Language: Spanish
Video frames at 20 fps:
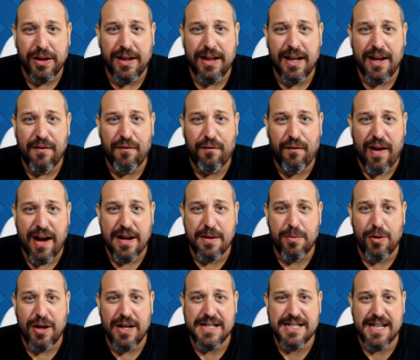Y el
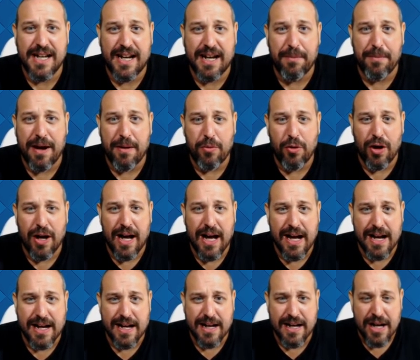fireball ese que va a
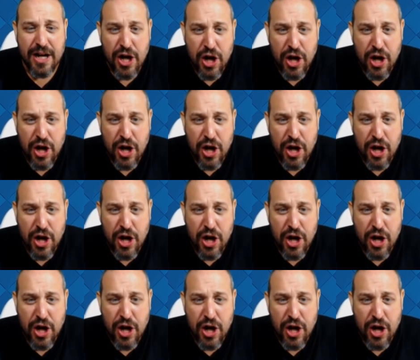volar.